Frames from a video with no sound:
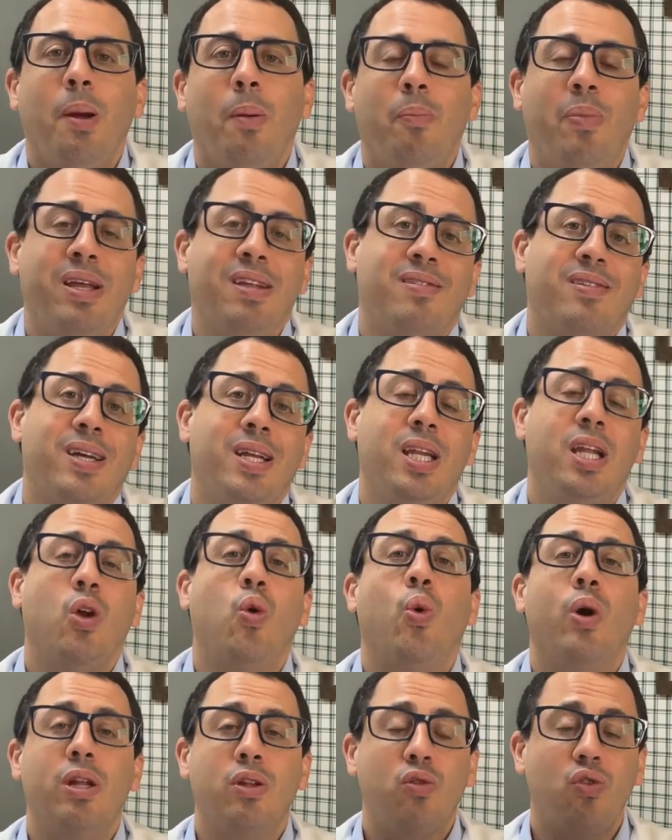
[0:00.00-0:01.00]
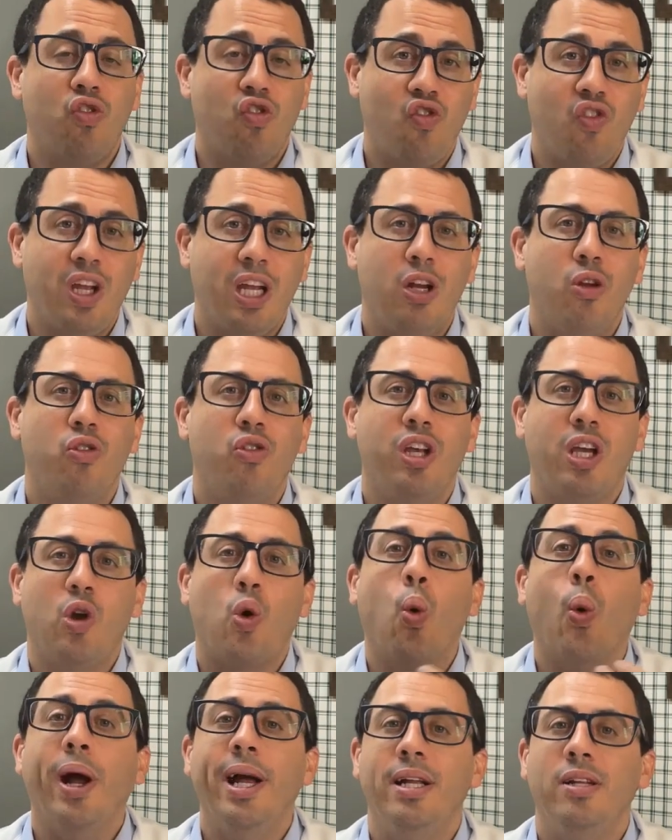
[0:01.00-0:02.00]
pensando em quantos filhos e
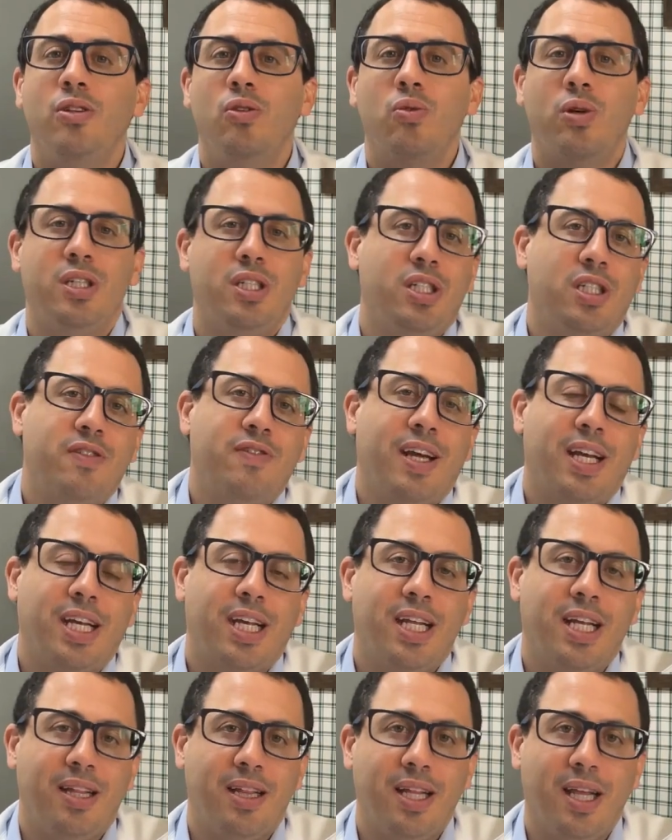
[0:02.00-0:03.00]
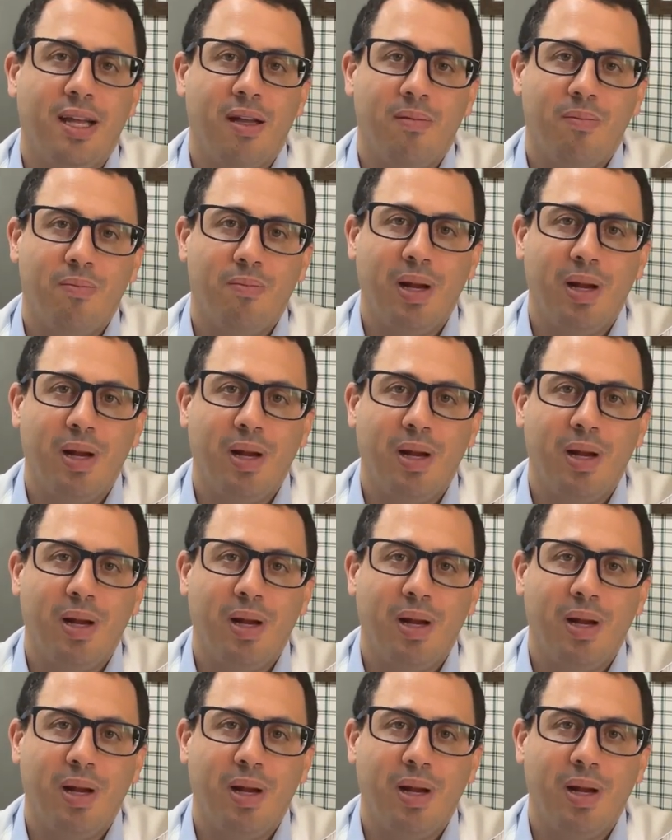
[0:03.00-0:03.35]
quando a gente vai querer ter,